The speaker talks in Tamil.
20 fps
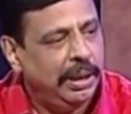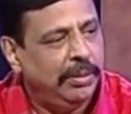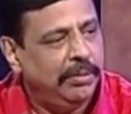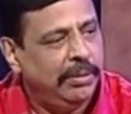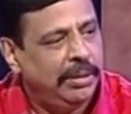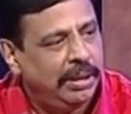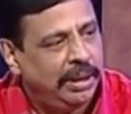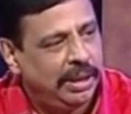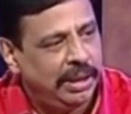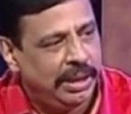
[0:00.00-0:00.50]

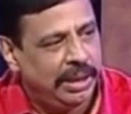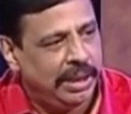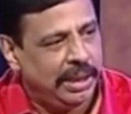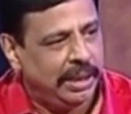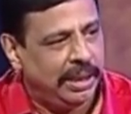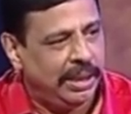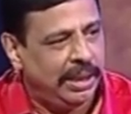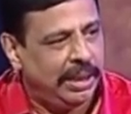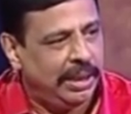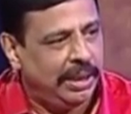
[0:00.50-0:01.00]
இவனாலே தின்ன
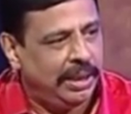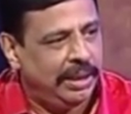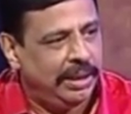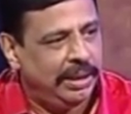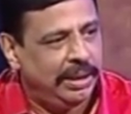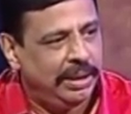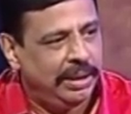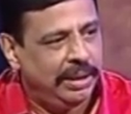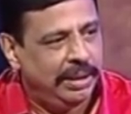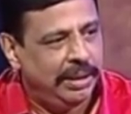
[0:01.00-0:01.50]
முடியாது
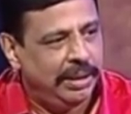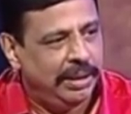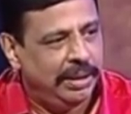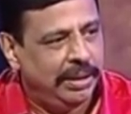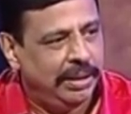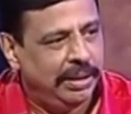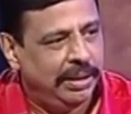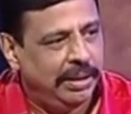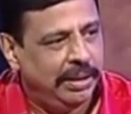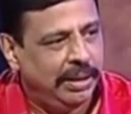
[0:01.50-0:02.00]

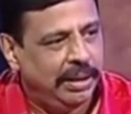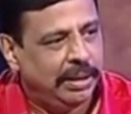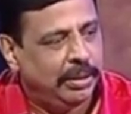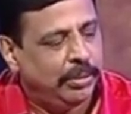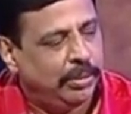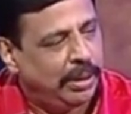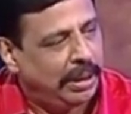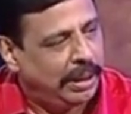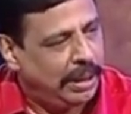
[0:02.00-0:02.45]
அவங்க